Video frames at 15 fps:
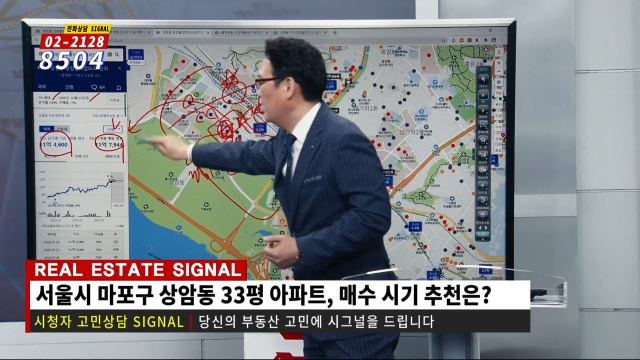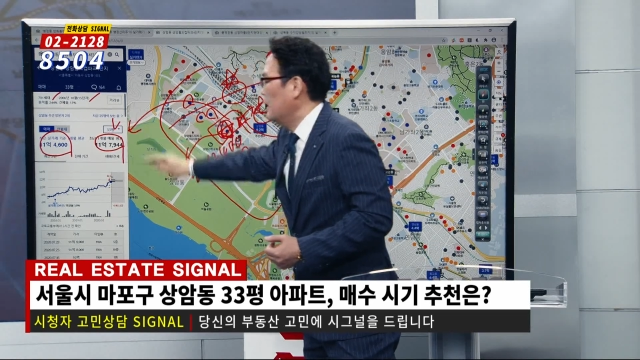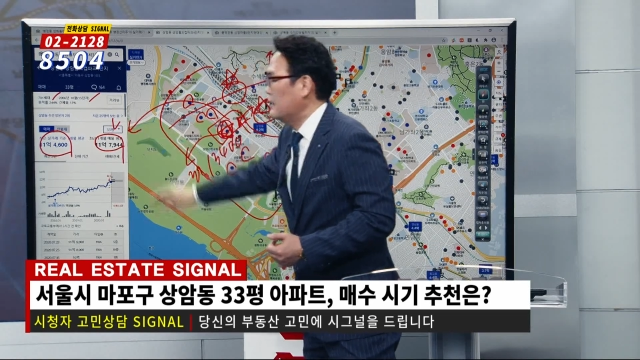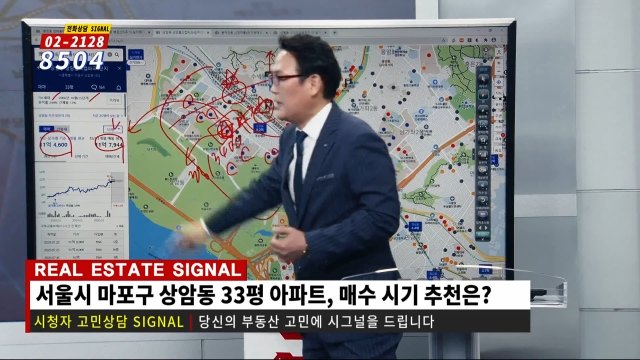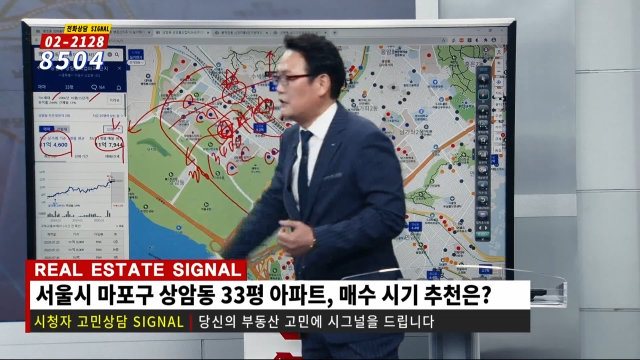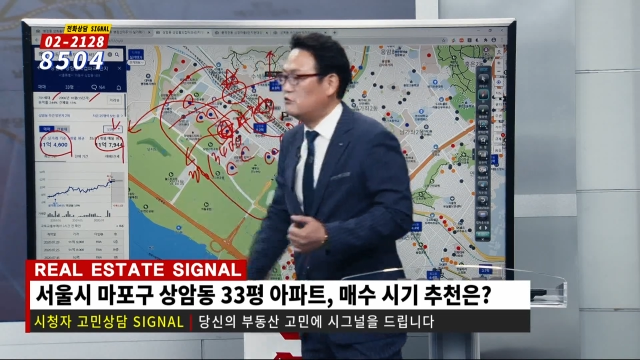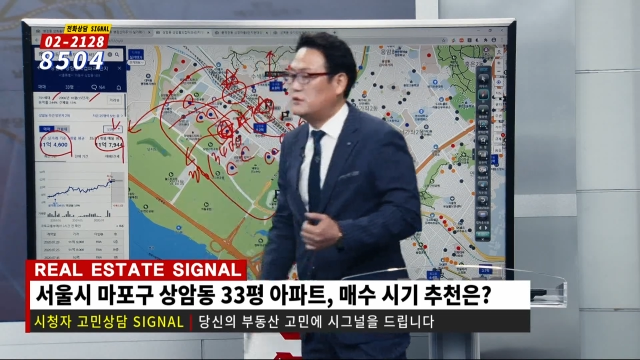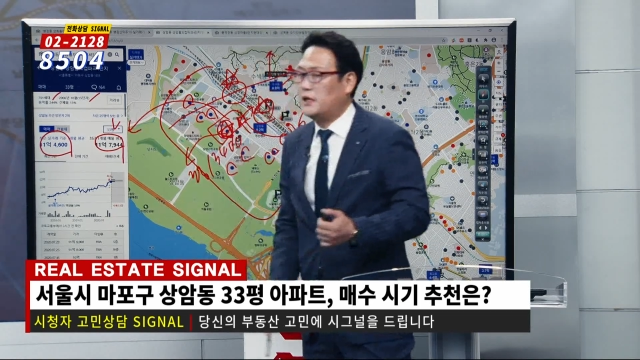
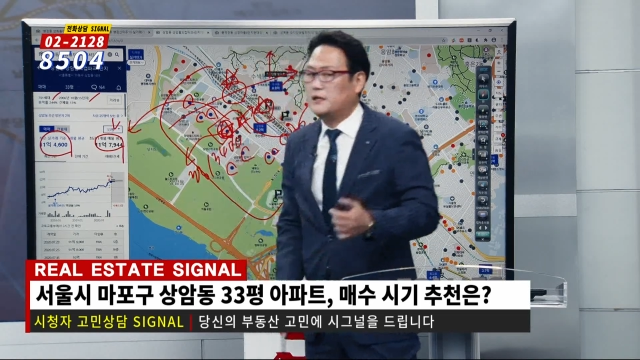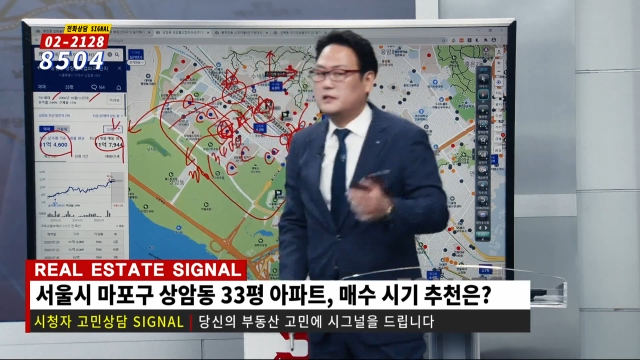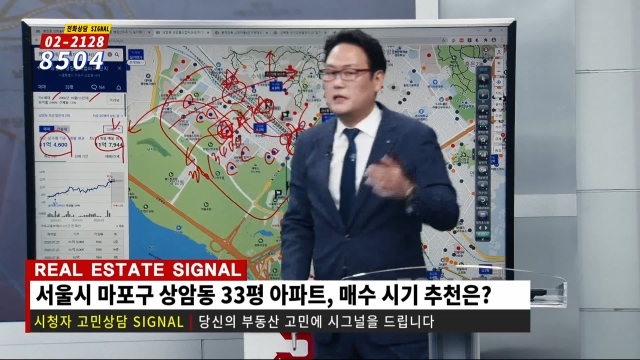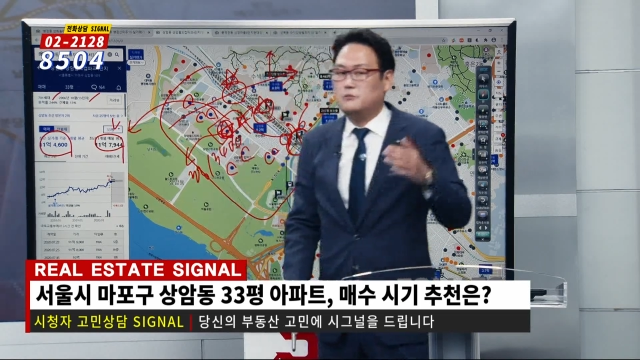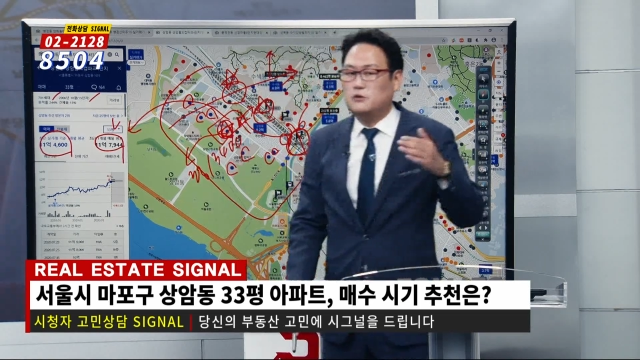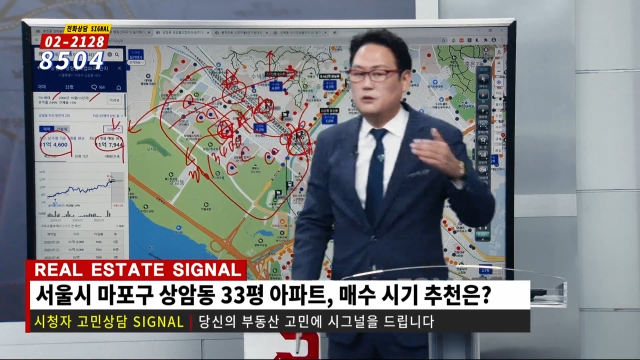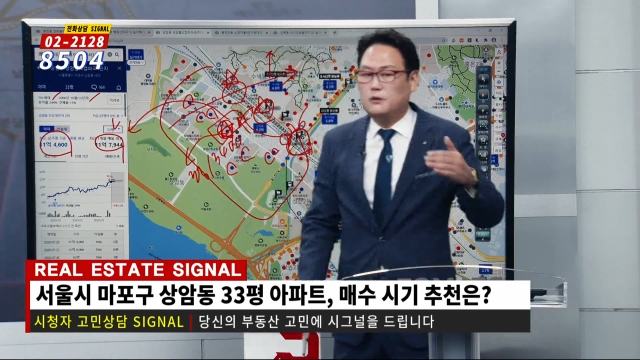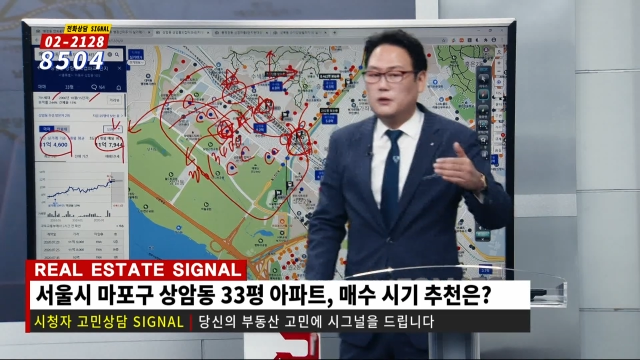다주택자
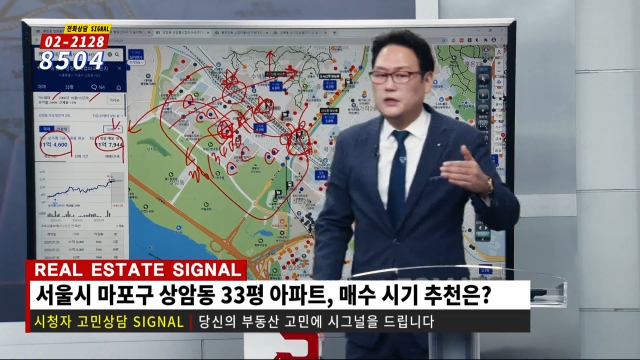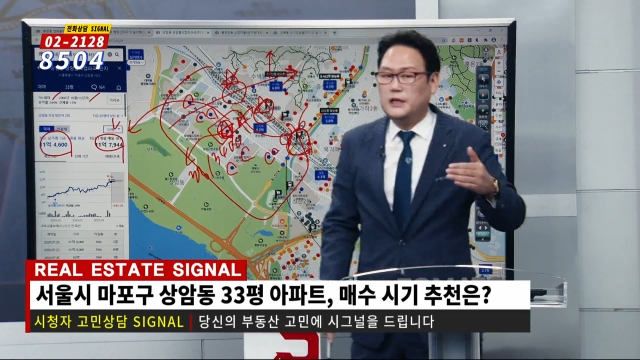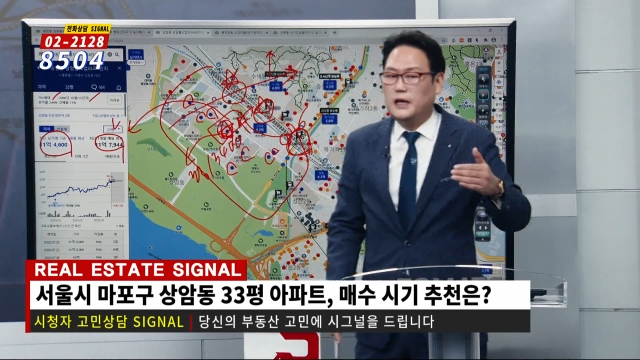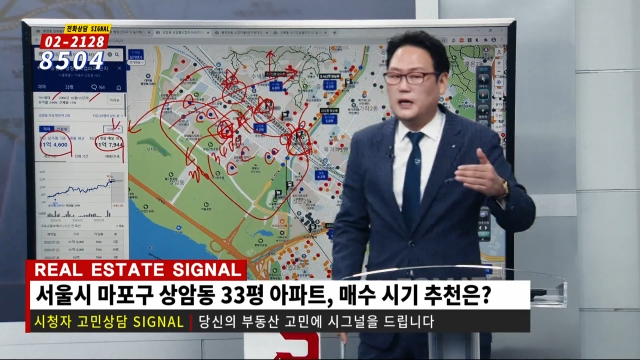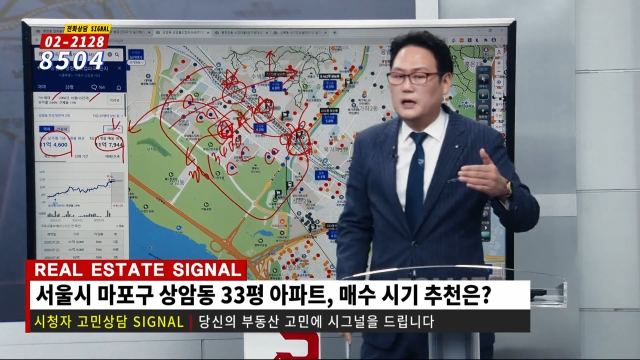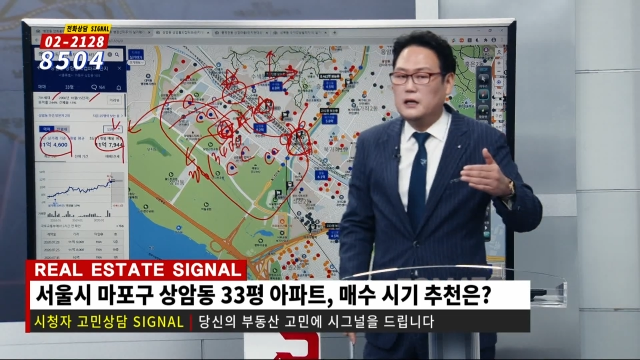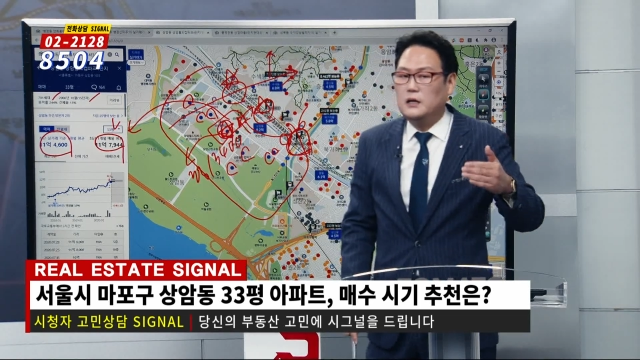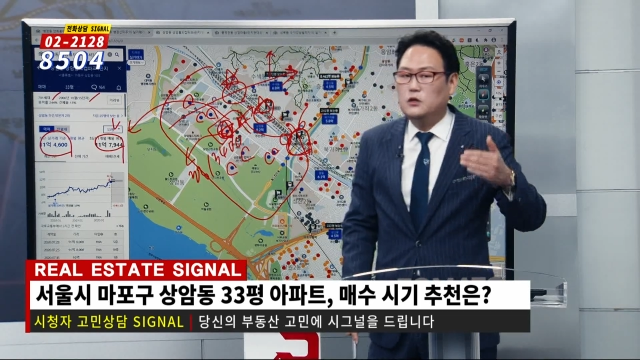
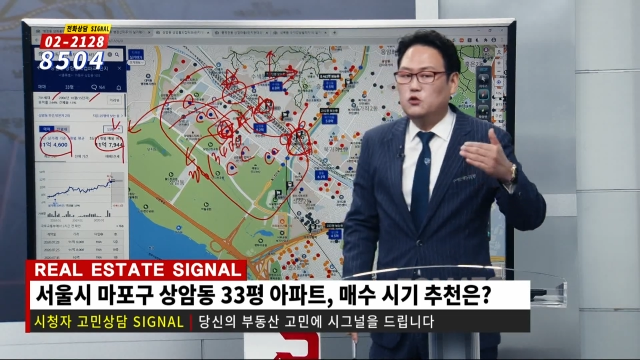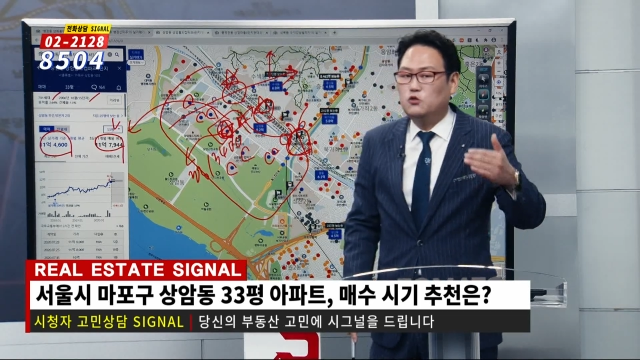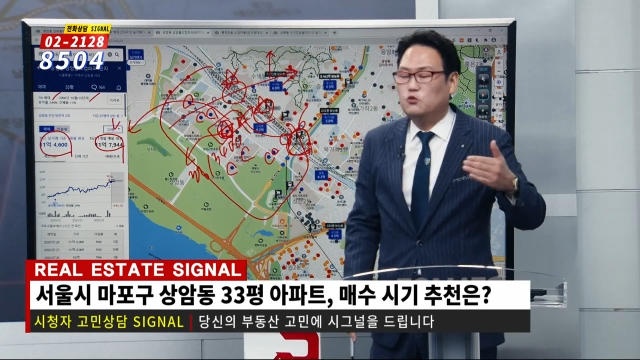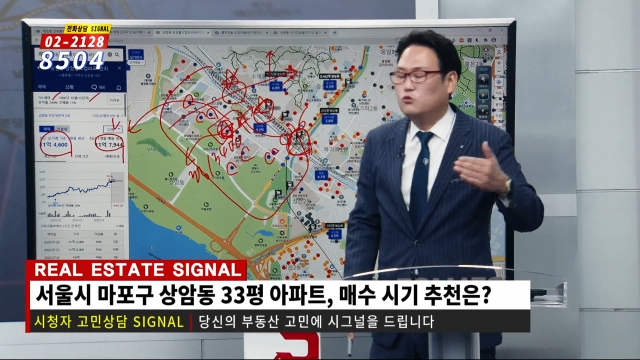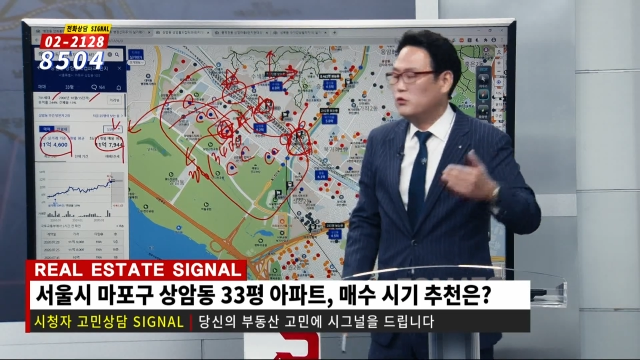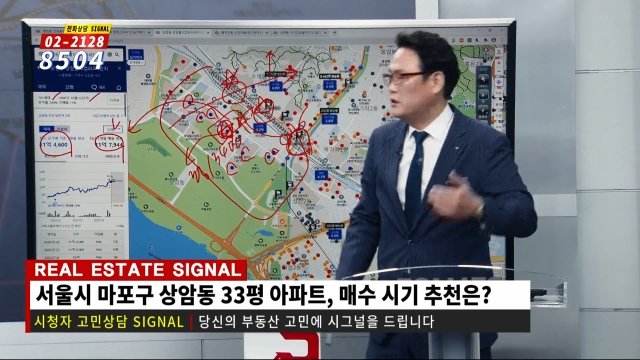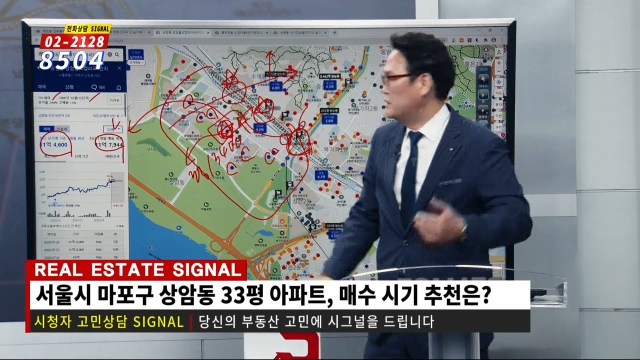물건이나 휴,